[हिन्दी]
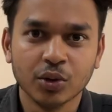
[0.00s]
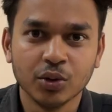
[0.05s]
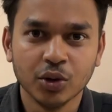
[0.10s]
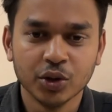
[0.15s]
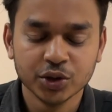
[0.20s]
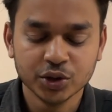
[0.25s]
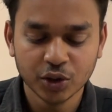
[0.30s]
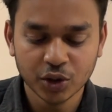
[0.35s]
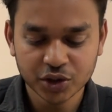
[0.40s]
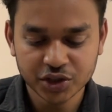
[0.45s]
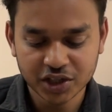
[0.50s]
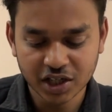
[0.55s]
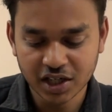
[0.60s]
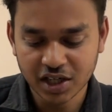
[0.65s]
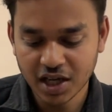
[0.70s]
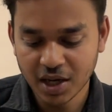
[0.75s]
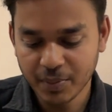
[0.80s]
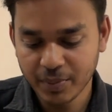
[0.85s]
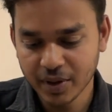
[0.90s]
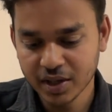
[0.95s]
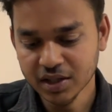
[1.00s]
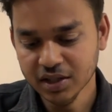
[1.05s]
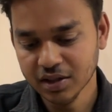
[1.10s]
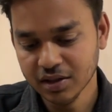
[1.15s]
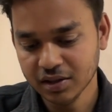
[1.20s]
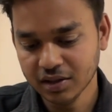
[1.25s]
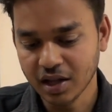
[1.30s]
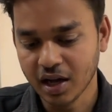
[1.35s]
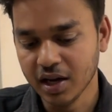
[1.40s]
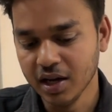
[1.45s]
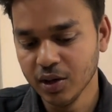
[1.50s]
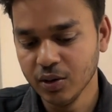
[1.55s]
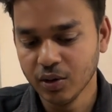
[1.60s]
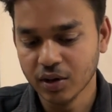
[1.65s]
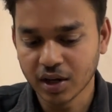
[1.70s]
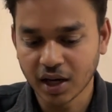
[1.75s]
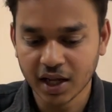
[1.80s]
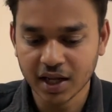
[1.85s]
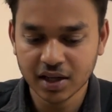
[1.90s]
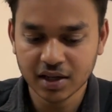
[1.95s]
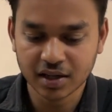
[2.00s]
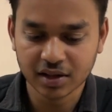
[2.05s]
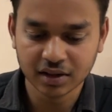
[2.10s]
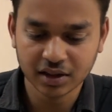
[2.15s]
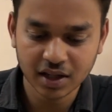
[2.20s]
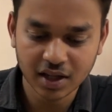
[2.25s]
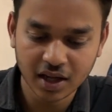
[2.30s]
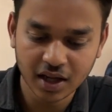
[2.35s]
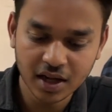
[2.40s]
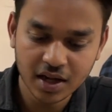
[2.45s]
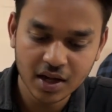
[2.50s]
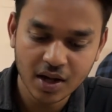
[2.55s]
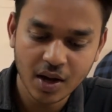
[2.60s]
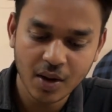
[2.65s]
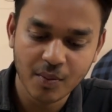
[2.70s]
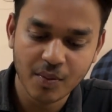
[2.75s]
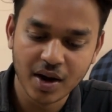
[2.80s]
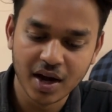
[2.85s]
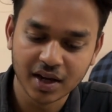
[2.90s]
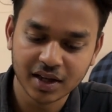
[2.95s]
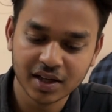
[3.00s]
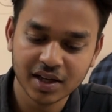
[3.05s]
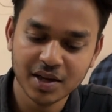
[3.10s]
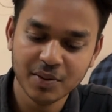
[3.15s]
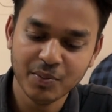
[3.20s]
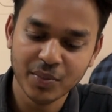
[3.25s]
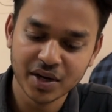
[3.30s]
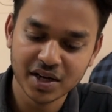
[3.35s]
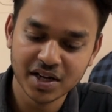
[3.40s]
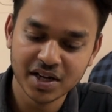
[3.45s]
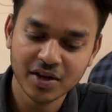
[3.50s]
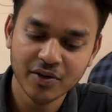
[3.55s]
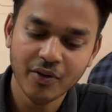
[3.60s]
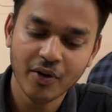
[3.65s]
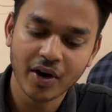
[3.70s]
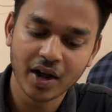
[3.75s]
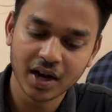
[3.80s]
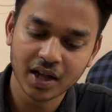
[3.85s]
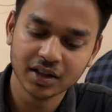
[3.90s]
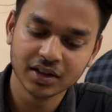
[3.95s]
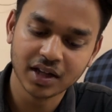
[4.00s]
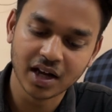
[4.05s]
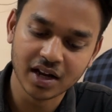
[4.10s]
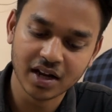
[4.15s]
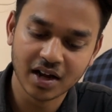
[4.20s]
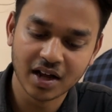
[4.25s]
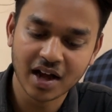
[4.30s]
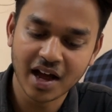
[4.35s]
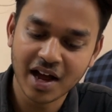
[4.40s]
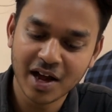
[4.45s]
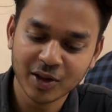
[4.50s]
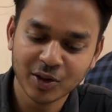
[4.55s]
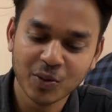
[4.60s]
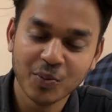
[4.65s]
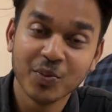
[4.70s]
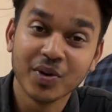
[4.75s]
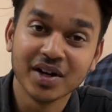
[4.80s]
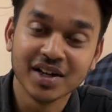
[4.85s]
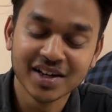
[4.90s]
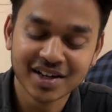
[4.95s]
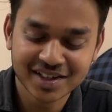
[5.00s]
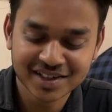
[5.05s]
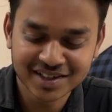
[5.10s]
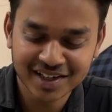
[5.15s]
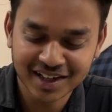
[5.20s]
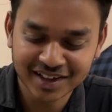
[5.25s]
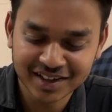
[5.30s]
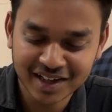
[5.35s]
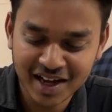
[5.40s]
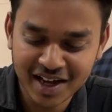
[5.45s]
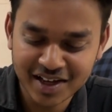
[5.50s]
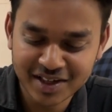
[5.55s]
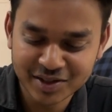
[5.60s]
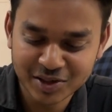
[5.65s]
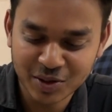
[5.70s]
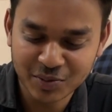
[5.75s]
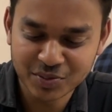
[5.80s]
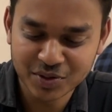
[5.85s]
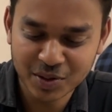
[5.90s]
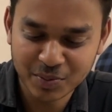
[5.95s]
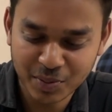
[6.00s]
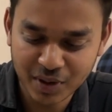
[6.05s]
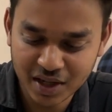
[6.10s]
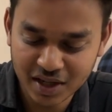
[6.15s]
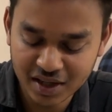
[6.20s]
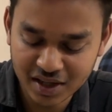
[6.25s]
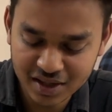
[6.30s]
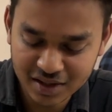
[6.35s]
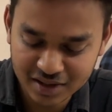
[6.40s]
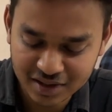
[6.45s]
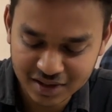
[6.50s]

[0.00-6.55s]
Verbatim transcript: दोस्तों चलिए अपन थाली को ट्राई करते हैं बाकी पनीर वाला थाली लगाए तो पनीर के साथ खाएंगे सबसे पहले